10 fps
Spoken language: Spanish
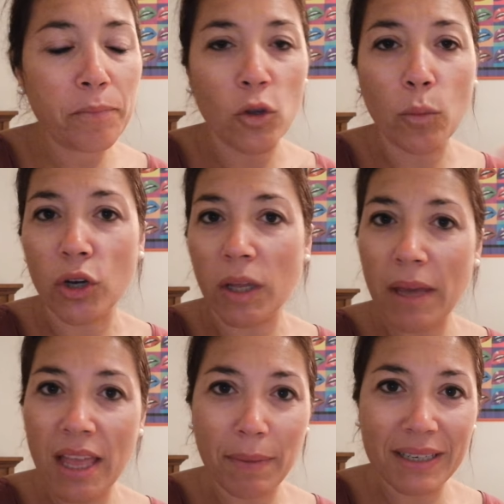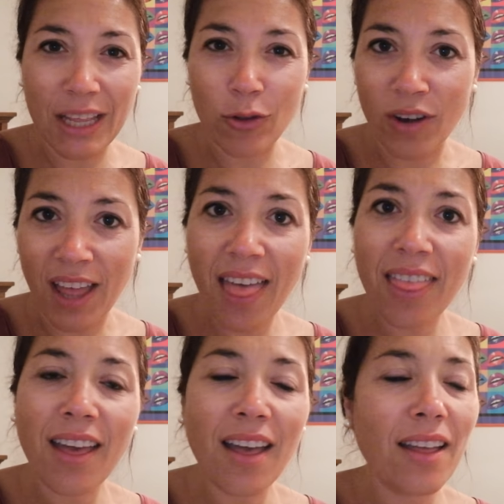no porque me haya pasado
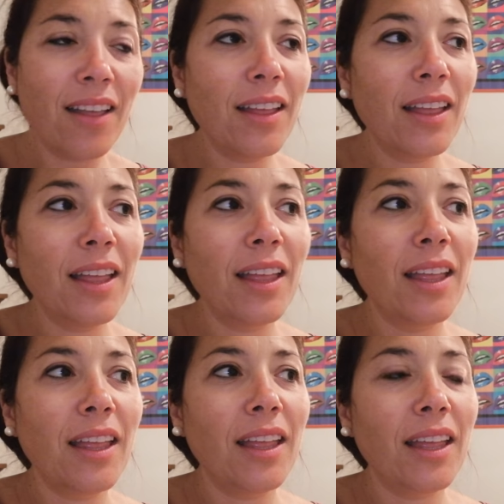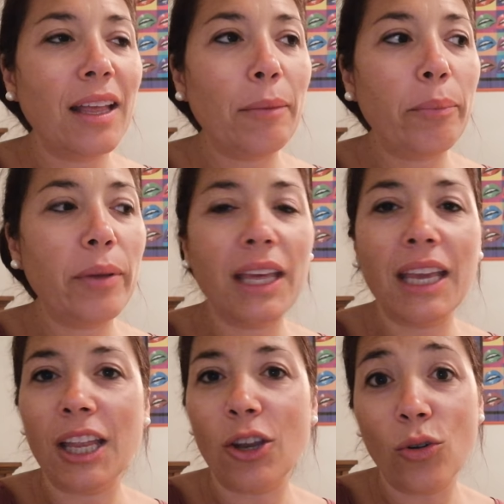nada,
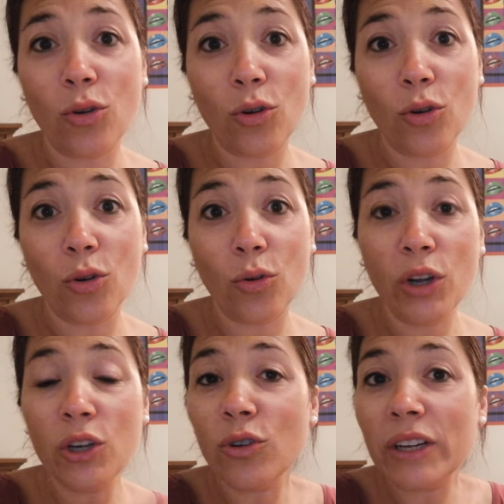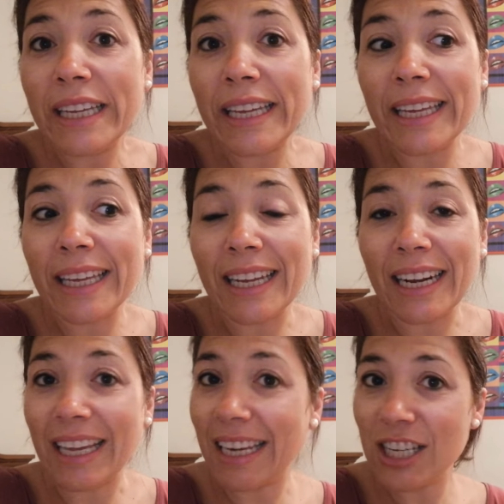pero bueno, que
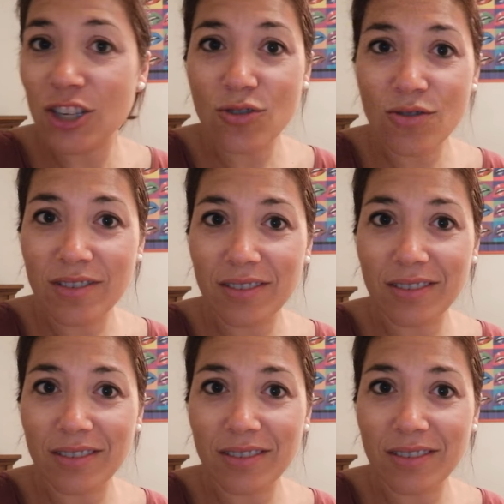regreso,